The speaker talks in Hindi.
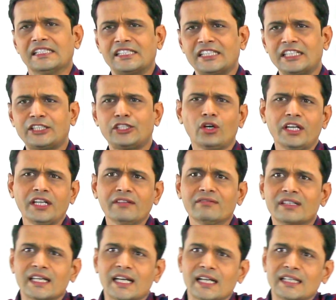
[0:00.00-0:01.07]
सिक्योरिटी
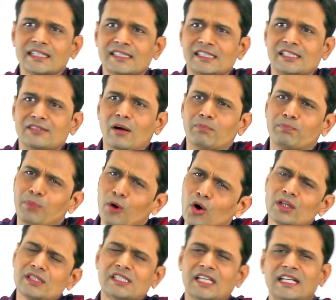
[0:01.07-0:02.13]
वगैरह के सिवा
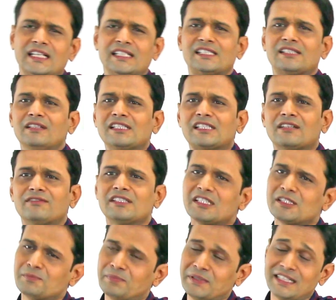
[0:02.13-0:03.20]
बहुत सारी सिविल
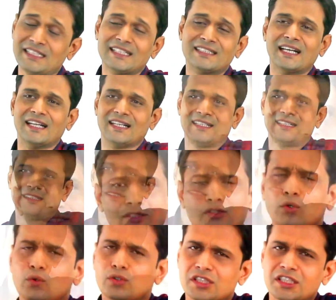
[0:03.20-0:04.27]
सर्विसेज भी देता
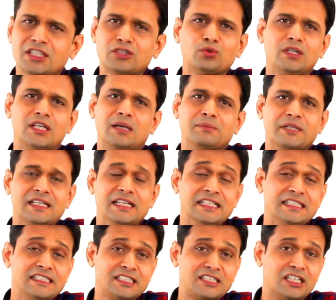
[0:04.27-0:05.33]
है तो उसकी तुलना में
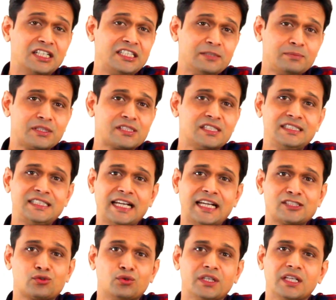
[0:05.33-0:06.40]
ये 30 परसेंट
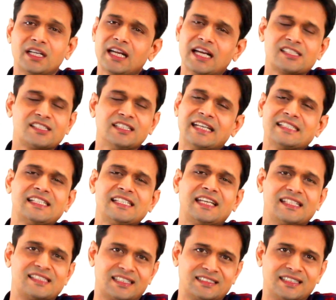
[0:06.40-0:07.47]
टैक्स को इरेशनल कैसे
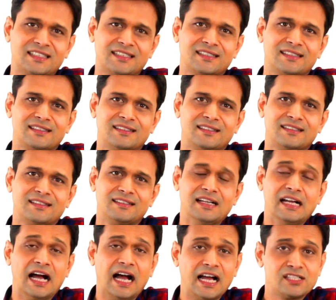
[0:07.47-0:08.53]
कह सकते हैं
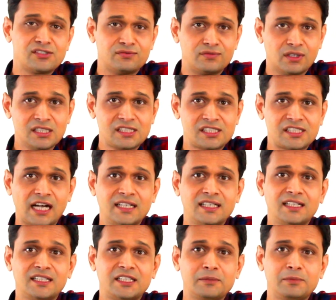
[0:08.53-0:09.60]
आज वर्ल्ड
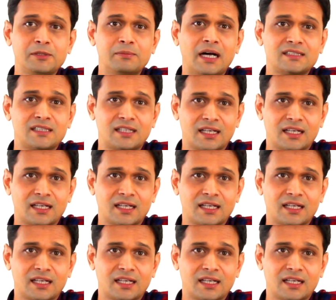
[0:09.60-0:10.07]
स्टैंडर्ड की भी बात